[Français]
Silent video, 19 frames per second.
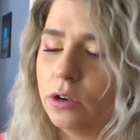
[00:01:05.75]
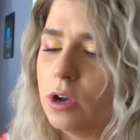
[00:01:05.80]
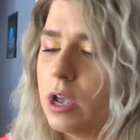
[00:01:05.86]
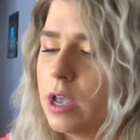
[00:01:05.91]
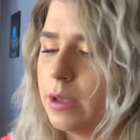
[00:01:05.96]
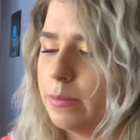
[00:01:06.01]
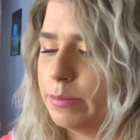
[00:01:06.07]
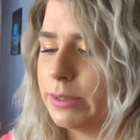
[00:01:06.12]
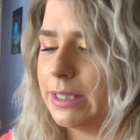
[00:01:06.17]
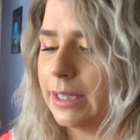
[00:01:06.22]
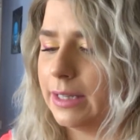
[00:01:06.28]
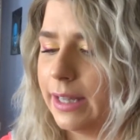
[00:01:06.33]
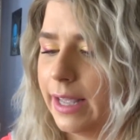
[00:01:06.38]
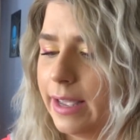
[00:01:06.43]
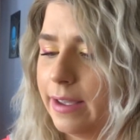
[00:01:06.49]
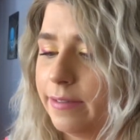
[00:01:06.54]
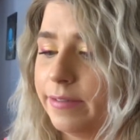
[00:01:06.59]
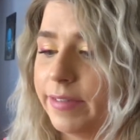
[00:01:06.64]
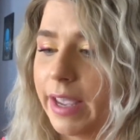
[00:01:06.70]
Là.
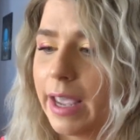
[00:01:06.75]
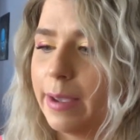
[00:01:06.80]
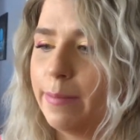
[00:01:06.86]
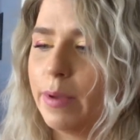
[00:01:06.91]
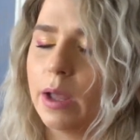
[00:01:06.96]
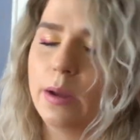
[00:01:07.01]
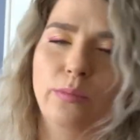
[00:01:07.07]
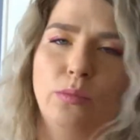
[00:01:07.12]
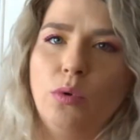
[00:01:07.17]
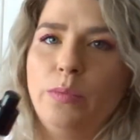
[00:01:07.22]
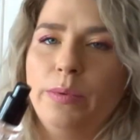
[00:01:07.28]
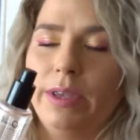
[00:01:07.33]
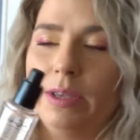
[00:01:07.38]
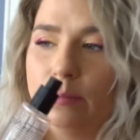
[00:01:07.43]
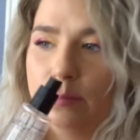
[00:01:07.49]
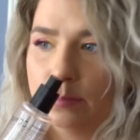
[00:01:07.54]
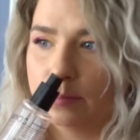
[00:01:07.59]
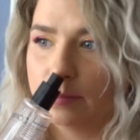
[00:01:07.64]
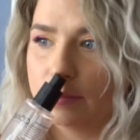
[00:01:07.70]
C'était vraiment beau.
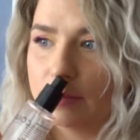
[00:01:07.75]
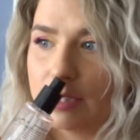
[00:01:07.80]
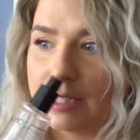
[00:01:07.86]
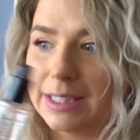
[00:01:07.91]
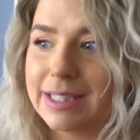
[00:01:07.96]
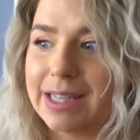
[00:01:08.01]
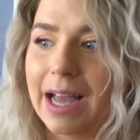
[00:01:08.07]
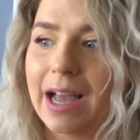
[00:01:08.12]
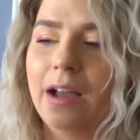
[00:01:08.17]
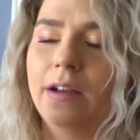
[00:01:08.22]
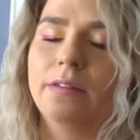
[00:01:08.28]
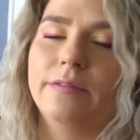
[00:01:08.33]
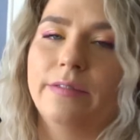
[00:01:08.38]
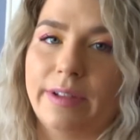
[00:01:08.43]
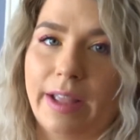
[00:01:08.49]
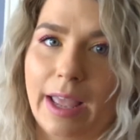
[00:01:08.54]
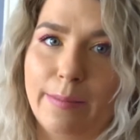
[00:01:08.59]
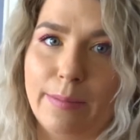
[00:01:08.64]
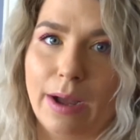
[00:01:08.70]
Puis il sent
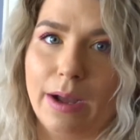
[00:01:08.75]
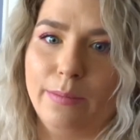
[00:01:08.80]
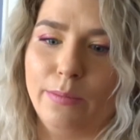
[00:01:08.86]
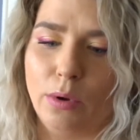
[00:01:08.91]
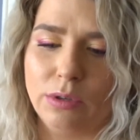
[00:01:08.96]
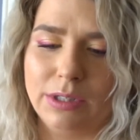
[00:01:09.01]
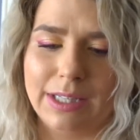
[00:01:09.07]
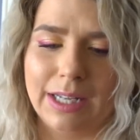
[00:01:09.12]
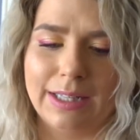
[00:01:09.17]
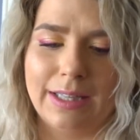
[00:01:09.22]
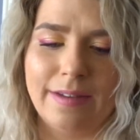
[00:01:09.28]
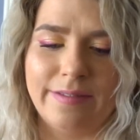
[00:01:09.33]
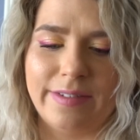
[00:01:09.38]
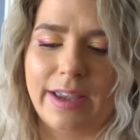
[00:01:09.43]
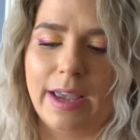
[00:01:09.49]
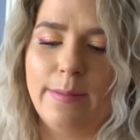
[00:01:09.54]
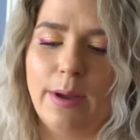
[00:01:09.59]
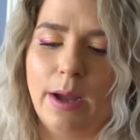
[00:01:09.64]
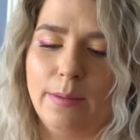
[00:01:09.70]
vraiment bon. Il sentait
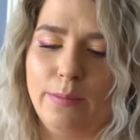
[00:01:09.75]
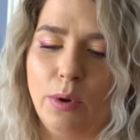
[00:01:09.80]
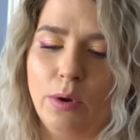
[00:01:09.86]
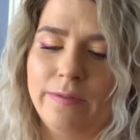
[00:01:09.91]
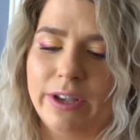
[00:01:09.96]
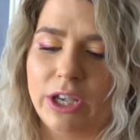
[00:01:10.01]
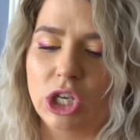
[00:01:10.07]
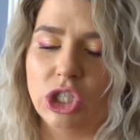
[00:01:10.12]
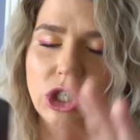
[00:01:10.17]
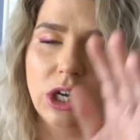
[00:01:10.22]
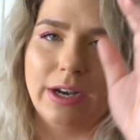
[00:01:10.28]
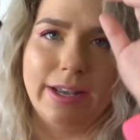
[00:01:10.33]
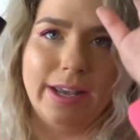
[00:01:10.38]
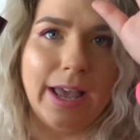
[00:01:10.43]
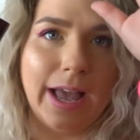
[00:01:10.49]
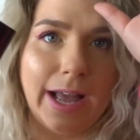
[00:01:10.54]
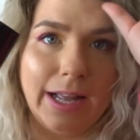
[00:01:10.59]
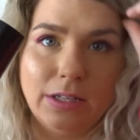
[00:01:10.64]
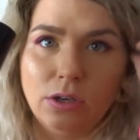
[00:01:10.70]
vraiment bon, fait que je
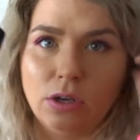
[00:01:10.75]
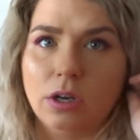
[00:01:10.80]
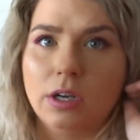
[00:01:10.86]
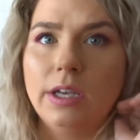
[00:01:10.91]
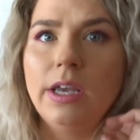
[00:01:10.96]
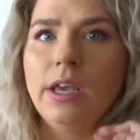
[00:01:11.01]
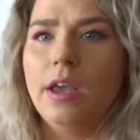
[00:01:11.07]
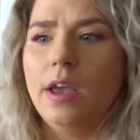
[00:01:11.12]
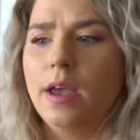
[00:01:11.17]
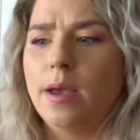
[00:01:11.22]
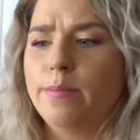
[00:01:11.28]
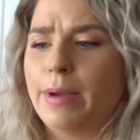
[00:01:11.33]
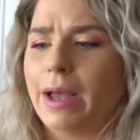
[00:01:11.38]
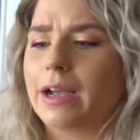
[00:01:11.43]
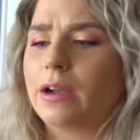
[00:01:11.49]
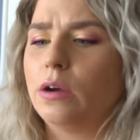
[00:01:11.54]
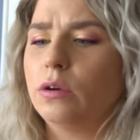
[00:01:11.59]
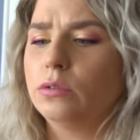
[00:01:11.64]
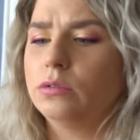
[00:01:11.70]
l'ai adoré.
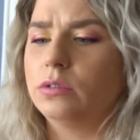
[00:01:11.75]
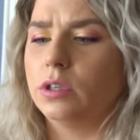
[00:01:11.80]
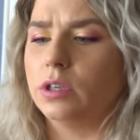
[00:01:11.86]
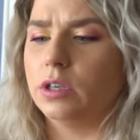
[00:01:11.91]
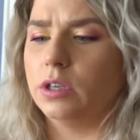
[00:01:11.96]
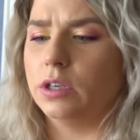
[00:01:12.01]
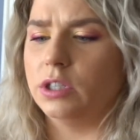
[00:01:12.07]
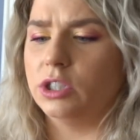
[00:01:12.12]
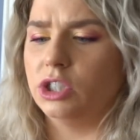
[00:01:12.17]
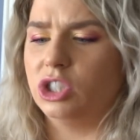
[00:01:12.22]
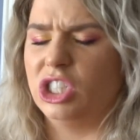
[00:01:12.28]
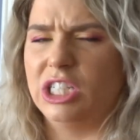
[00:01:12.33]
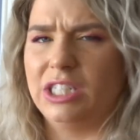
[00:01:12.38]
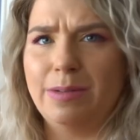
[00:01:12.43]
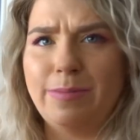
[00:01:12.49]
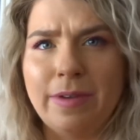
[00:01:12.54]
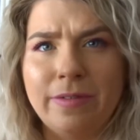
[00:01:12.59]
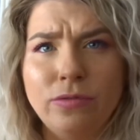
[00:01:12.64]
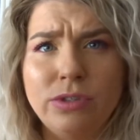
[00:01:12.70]
Par contre, j'ai
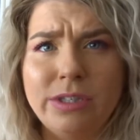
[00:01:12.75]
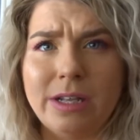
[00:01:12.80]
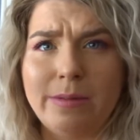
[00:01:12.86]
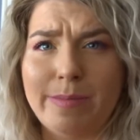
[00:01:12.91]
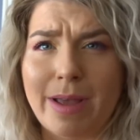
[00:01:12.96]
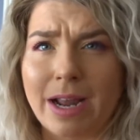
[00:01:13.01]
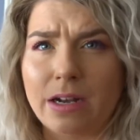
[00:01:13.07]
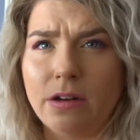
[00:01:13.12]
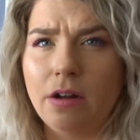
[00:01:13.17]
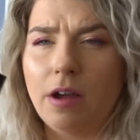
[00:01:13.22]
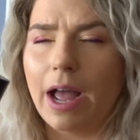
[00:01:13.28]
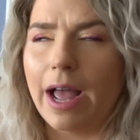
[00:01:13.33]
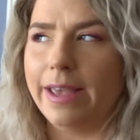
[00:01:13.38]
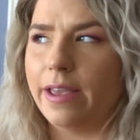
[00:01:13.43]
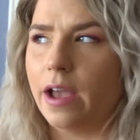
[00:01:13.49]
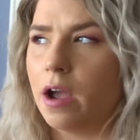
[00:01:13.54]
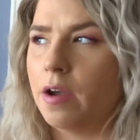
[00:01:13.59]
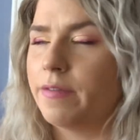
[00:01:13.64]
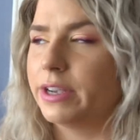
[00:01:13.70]
jamais vu cette marque-là
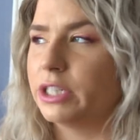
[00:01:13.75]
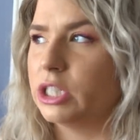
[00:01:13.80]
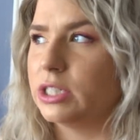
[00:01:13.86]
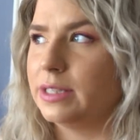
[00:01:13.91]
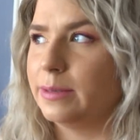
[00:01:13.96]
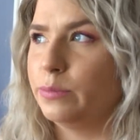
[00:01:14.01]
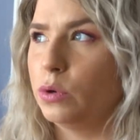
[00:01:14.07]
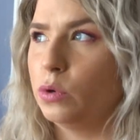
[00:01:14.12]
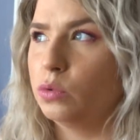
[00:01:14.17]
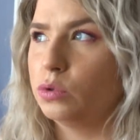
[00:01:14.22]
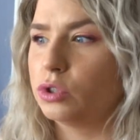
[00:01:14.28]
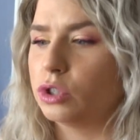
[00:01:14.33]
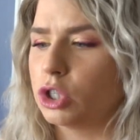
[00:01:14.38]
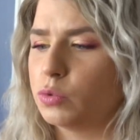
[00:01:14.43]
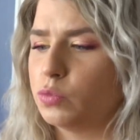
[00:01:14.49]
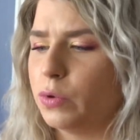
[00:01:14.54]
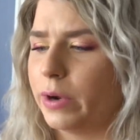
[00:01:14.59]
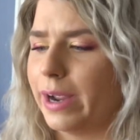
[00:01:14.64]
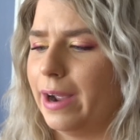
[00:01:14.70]
ailleurs, fait que je sais pas où ce que
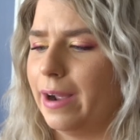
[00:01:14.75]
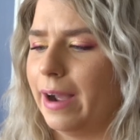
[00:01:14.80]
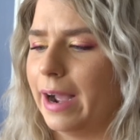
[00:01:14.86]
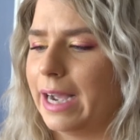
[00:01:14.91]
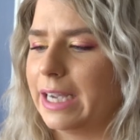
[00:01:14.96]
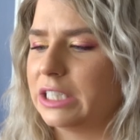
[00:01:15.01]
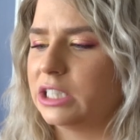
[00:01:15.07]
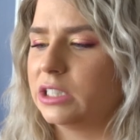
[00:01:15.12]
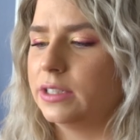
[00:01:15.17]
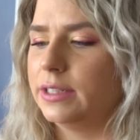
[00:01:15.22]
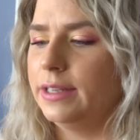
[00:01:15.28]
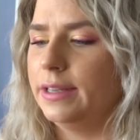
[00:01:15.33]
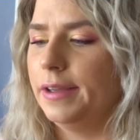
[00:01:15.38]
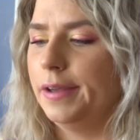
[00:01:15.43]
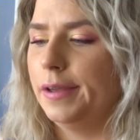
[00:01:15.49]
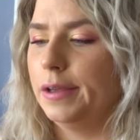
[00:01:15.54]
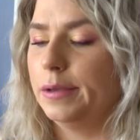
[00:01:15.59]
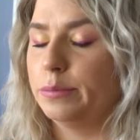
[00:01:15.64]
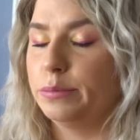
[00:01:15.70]
je pourrais en racheter.
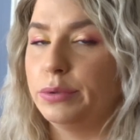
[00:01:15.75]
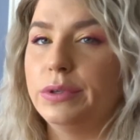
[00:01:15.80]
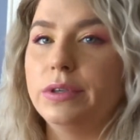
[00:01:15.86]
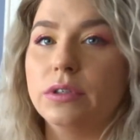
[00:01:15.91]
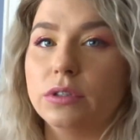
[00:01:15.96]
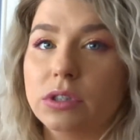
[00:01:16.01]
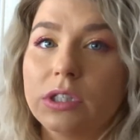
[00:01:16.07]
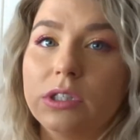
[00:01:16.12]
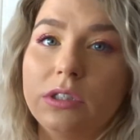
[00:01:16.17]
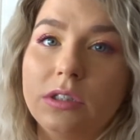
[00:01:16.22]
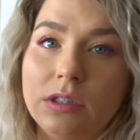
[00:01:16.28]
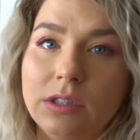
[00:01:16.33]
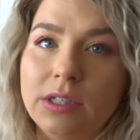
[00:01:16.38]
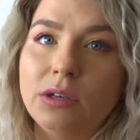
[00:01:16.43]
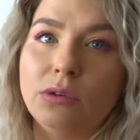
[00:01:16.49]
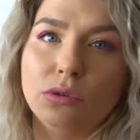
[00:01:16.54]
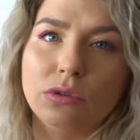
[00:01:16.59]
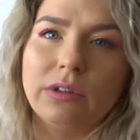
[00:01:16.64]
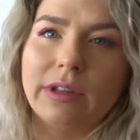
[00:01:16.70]
Puis, euh, tu sais,
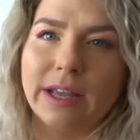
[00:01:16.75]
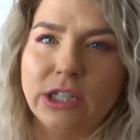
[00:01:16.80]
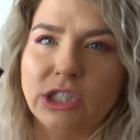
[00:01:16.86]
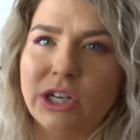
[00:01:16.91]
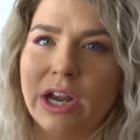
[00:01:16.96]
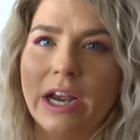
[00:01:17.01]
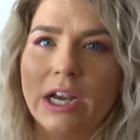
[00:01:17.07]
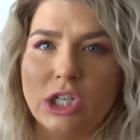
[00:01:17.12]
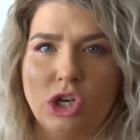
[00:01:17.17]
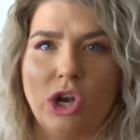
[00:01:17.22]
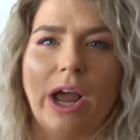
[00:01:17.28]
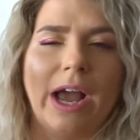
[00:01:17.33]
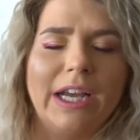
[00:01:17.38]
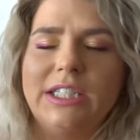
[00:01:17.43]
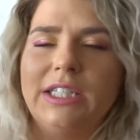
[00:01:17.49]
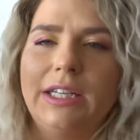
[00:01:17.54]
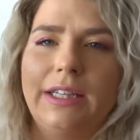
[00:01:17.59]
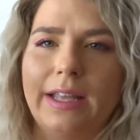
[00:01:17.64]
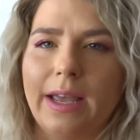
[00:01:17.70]
s'il coûte très cher, je le
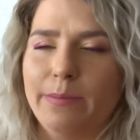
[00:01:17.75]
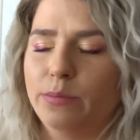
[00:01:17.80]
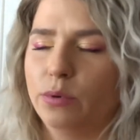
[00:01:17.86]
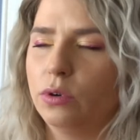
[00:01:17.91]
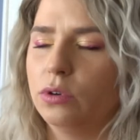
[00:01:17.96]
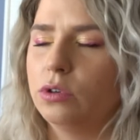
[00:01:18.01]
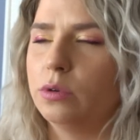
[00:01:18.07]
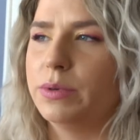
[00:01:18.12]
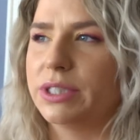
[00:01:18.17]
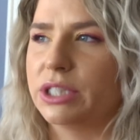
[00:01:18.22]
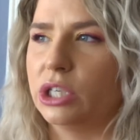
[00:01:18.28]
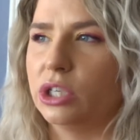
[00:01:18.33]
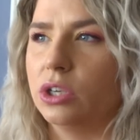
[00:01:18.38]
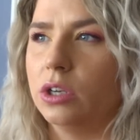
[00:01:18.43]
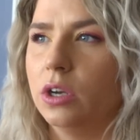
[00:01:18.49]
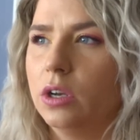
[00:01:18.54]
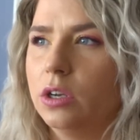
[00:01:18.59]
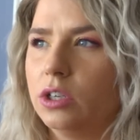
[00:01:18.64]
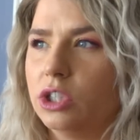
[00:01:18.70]
rachèterai pas, là, parce que
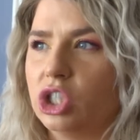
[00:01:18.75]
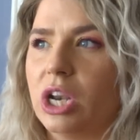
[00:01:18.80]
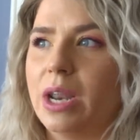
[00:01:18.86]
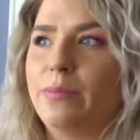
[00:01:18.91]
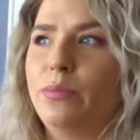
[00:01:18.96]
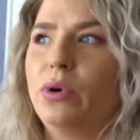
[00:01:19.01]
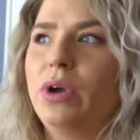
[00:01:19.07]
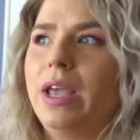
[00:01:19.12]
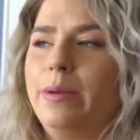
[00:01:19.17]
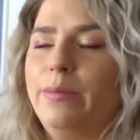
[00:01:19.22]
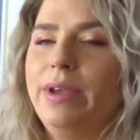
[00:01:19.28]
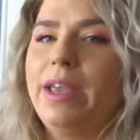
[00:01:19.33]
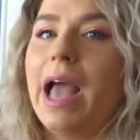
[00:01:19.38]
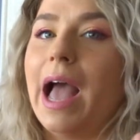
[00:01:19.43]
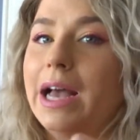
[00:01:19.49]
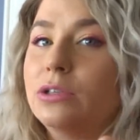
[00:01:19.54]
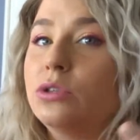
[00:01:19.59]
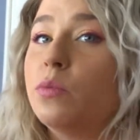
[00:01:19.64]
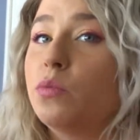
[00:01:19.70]
je l'ai pas
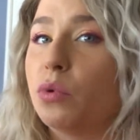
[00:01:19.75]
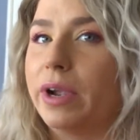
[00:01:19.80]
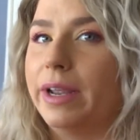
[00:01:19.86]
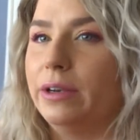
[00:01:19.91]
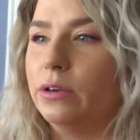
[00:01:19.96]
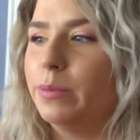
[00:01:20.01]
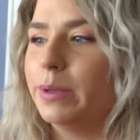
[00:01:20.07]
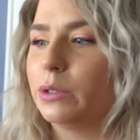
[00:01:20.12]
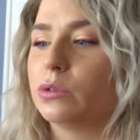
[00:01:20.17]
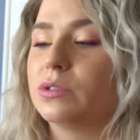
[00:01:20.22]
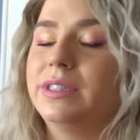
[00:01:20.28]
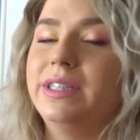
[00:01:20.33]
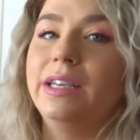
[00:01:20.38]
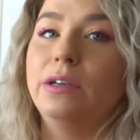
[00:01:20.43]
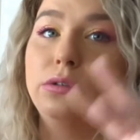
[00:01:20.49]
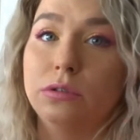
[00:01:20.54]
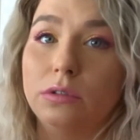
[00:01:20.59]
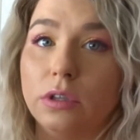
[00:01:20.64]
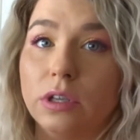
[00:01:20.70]
aimé à ce point-là. Mettons,
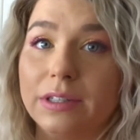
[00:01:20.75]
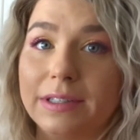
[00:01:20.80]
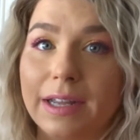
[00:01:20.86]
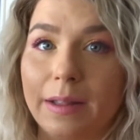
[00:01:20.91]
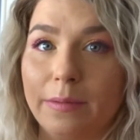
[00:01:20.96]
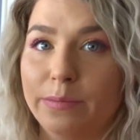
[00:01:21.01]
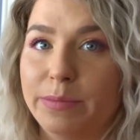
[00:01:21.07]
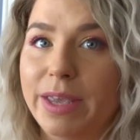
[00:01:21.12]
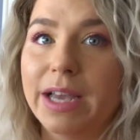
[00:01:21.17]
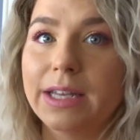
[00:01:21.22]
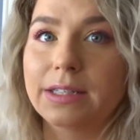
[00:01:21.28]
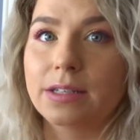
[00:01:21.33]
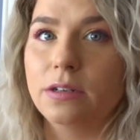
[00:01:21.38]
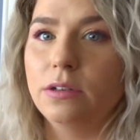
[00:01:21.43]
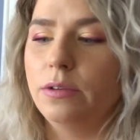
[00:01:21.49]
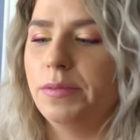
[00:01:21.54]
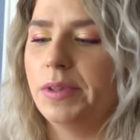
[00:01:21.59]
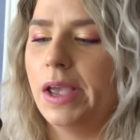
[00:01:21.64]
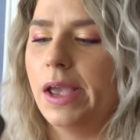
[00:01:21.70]
s'il coûte 30$,
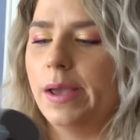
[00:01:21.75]
euh, là.